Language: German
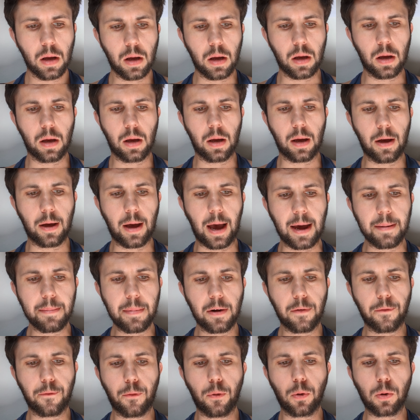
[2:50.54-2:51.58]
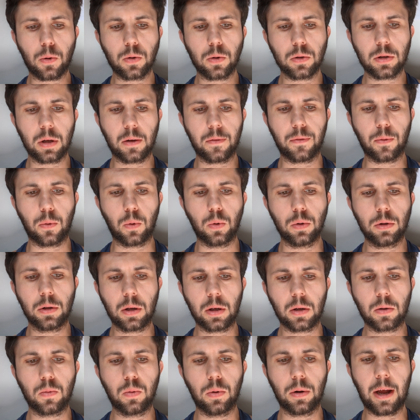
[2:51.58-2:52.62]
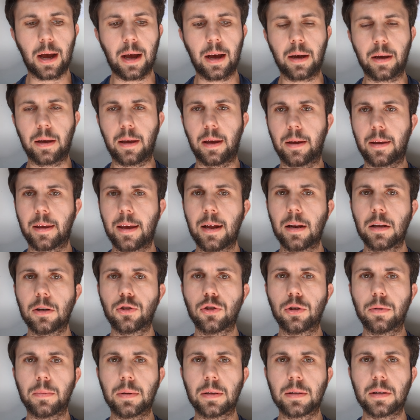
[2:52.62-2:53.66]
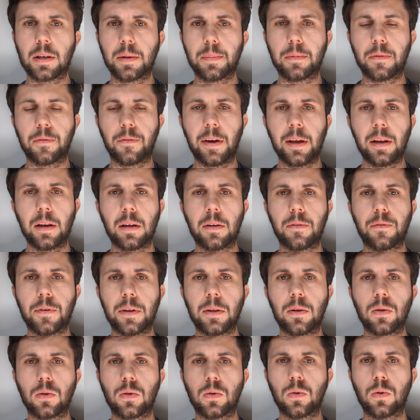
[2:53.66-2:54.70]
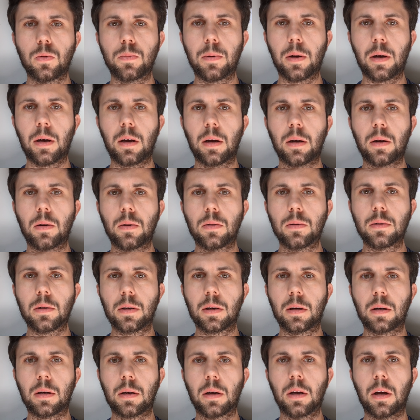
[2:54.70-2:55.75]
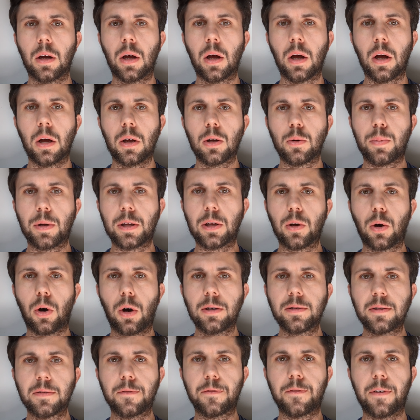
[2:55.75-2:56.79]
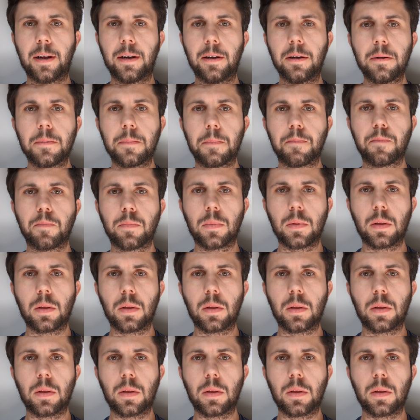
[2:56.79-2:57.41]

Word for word: Äh, einmal Fokus auf Utricularia. Ja, das stimmt. Es gibt wenig Videos über unsere, über die Reusenfalle.